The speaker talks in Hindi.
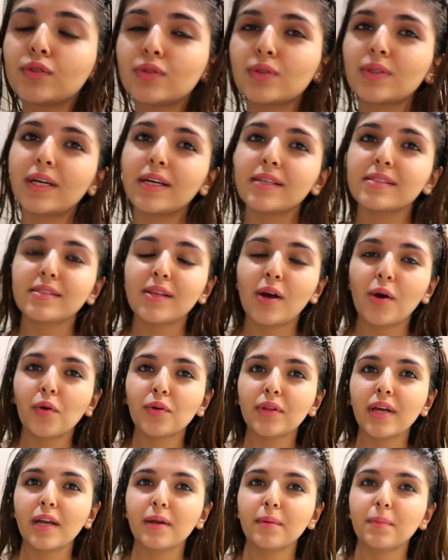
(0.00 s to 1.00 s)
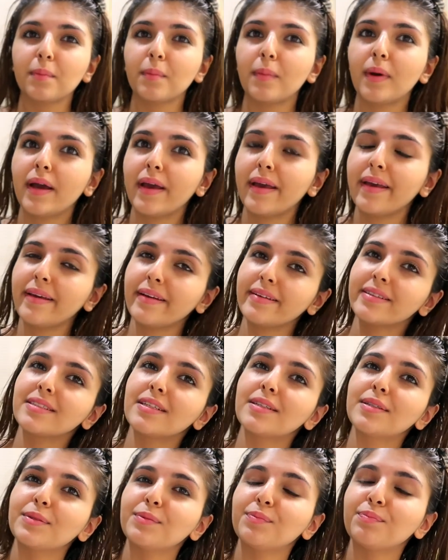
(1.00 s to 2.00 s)
सो गाइज नाउ दैट माई
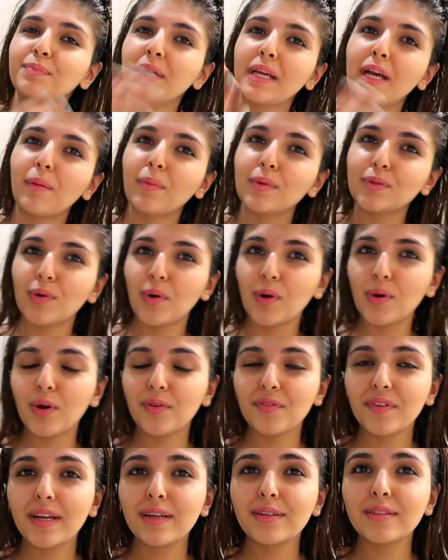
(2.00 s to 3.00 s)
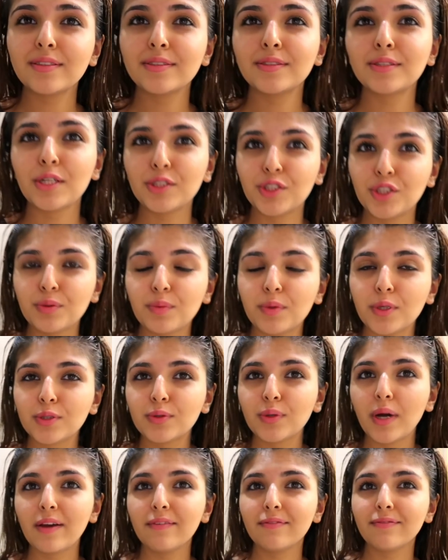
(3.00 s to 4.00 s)
मेकअप इज ऑल ऑफ एंड सच्ची बोल
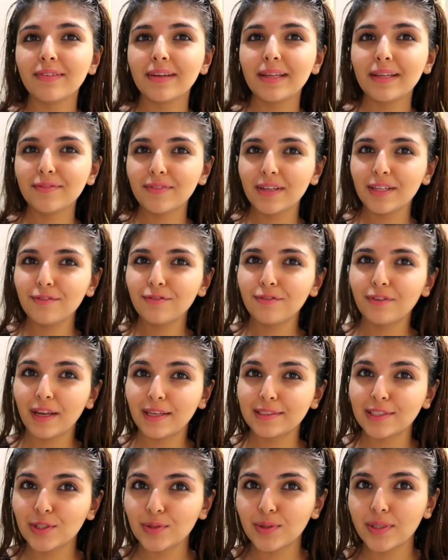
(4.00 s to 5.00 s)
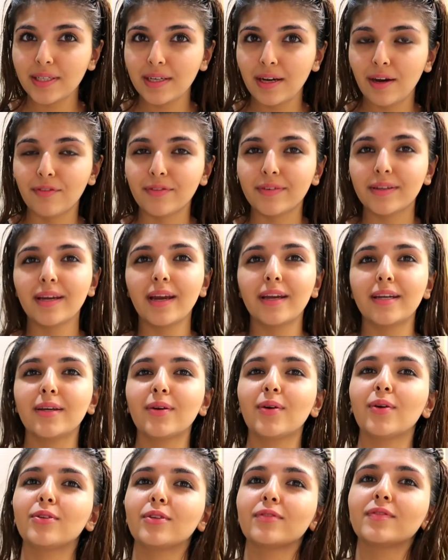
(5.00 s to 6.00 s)
तो आई एम फीलिंग वेरी फ्रेश टुडे आफ्टर
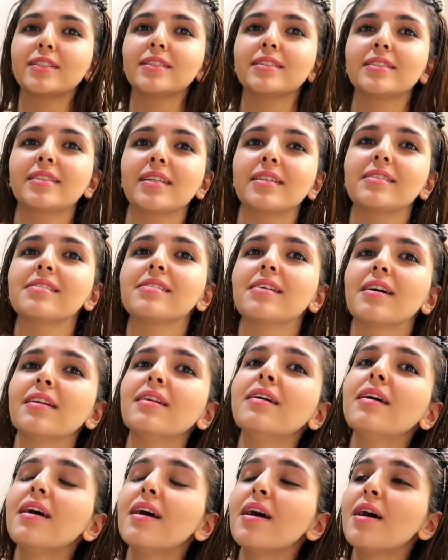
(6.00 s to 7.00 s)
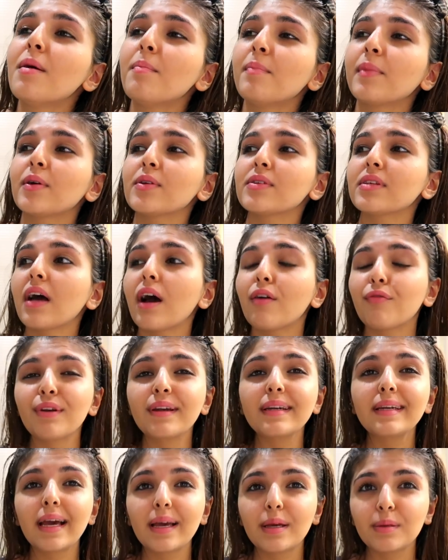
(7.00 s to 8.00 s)
गेटिंग ऑल ऑफ दीज थिंग्स डन बिकॉज काफ़ी
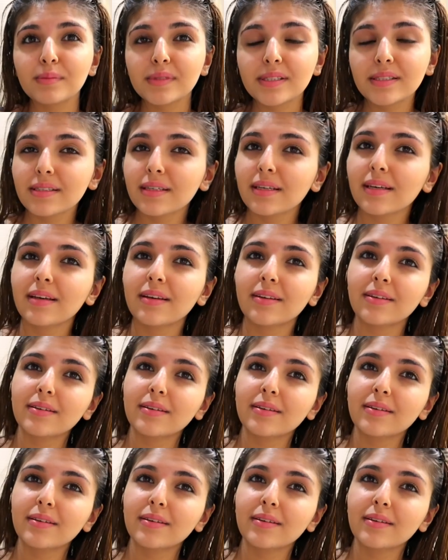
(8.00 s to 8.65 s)
टाइम से